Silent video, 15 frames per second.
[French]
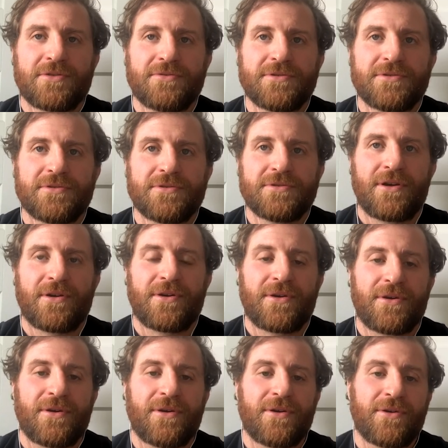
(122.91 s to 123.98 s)
chose
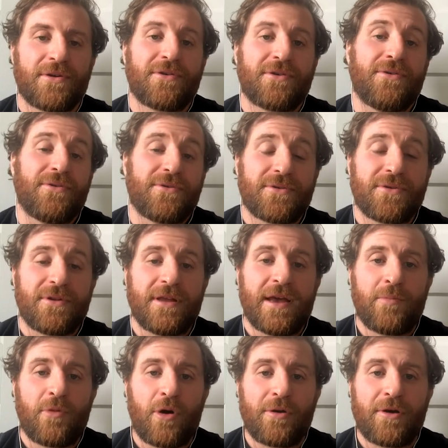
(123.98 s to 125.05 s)
euh, que, que, les
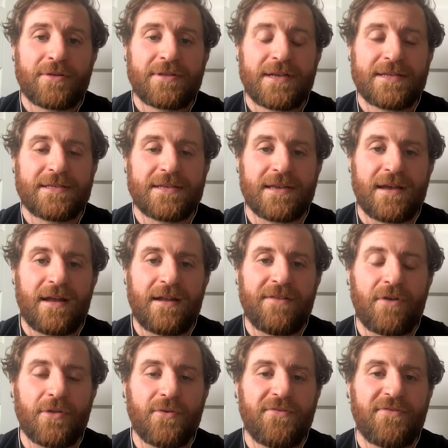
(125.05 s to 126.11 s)
on ont en tête, c'est aller
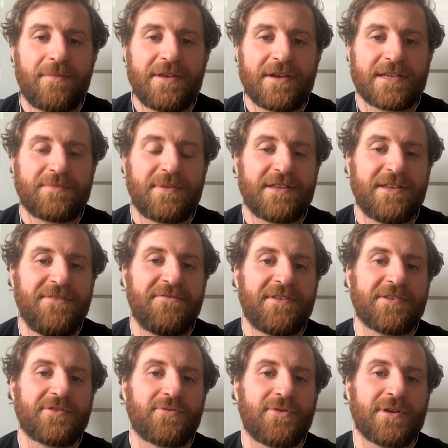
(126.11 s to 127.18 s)
voir nos familles respectives
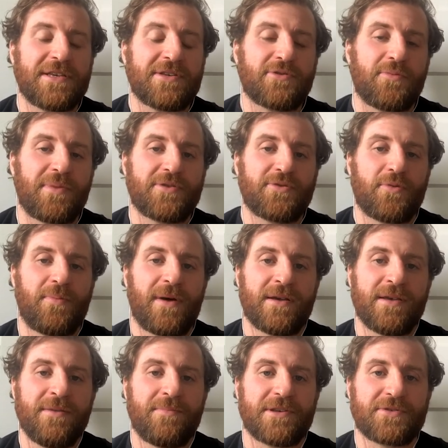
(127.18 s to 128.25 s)
qui sont qui sont pas sur
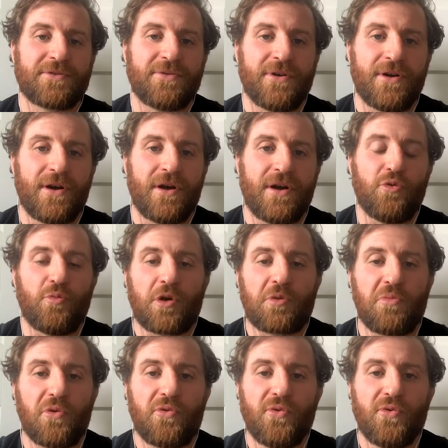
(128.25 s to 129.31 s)
Paris parce que euh, nous
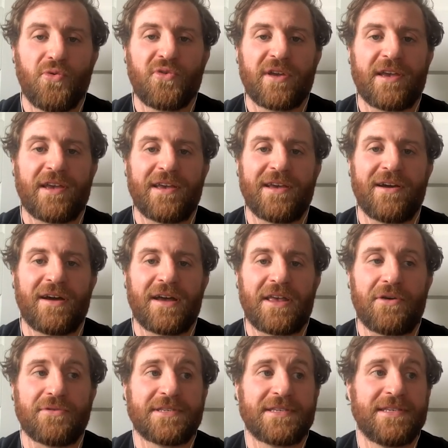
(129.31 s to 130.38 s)
manque beaucoup et,
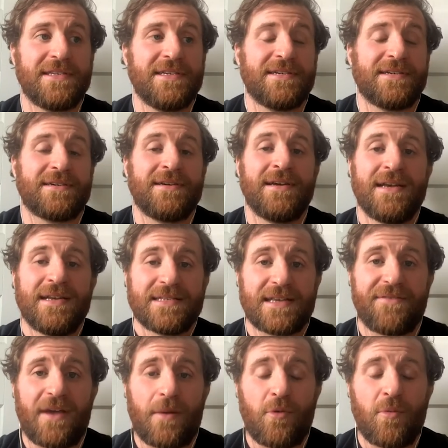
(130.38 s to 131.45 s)
euh, aussi
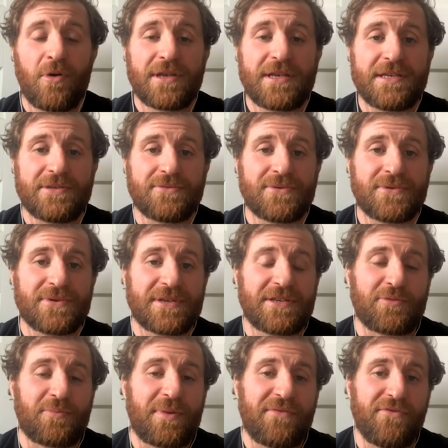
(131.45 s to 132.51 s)
ça fait un moment qu'ils ont
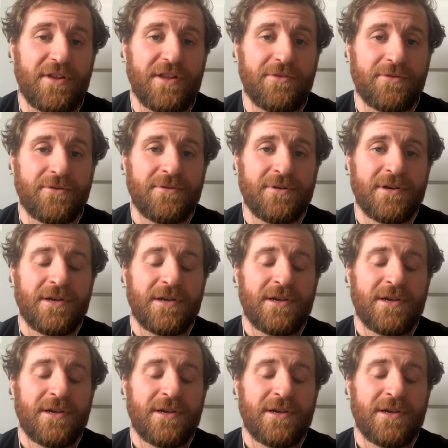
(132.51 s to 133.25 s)
qu'ils ont pas vu Lino